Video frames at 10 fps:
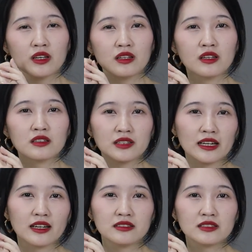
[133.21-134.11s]
khi nhường
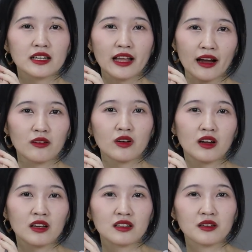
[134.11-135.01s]
răng là như thế nào
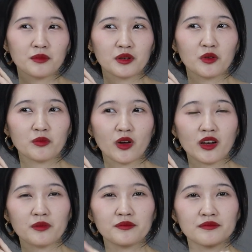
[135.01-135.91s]
thì mình cũng nói
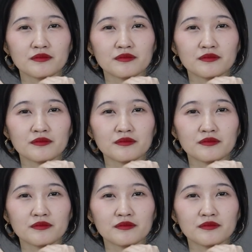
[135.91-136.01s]
là